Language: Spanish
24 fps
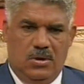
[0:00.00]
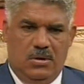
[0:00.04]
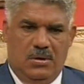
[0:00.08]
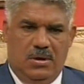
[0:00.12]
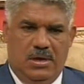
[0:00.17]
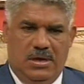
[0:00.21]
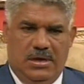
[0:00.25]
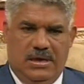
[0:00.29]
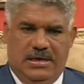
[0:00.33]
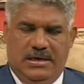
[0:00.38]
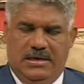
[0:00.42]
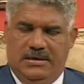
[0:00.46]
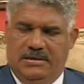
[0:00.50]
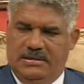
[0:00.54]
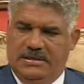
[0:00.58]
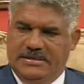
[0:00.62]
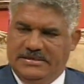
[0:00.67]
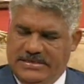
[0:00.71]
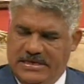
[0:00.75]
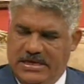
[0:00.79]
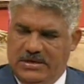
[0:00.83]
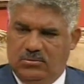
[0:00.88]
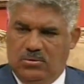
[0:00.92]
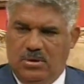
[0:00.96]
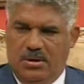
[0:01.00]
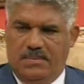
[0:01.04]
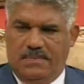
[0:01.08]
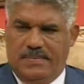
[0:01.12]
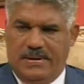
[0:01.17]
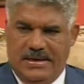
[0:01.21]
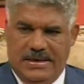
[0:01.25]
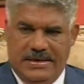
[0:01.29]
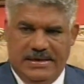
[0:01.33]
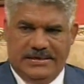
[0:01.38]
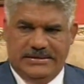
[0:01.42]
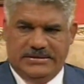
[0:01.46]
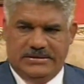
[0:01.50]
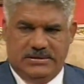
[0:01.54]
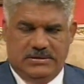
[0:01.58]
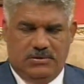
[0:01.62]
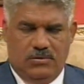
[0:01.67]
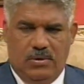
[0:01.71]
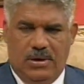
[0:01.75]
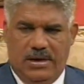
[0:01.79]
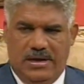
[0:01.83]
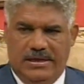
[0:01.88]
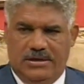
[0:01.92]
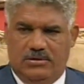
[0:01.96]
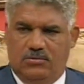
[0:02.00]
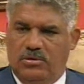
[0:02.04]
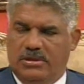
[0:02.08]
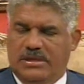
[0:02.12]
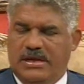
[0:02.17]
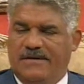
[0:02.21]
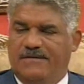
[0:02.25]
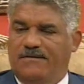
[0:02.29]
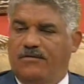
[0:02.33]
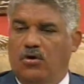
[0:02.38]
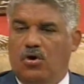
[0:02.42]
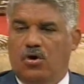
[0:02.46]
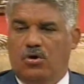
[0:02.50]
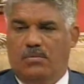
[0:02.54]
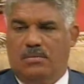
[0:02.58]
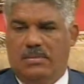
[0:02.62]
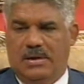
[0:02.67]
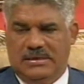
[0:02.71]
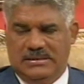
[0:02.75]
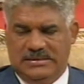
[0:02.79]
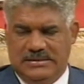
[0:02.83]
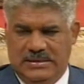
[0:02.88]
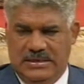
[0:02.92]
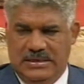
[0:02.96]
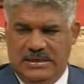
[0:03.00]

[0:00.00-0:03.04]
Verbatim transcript: eh, diciendo al país cuál es nuestra forma